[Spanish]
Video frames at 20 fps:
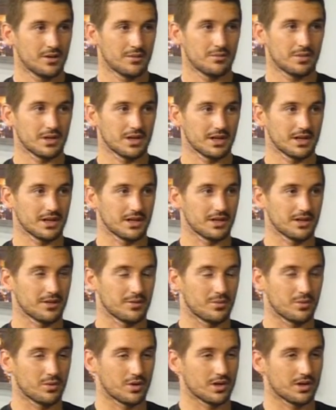para que
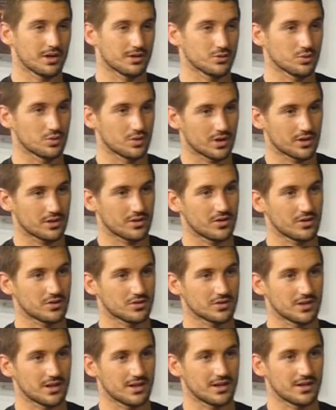puedan
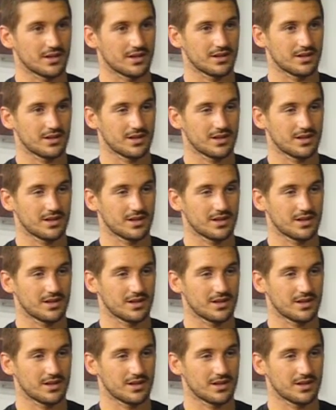ayudarnos a,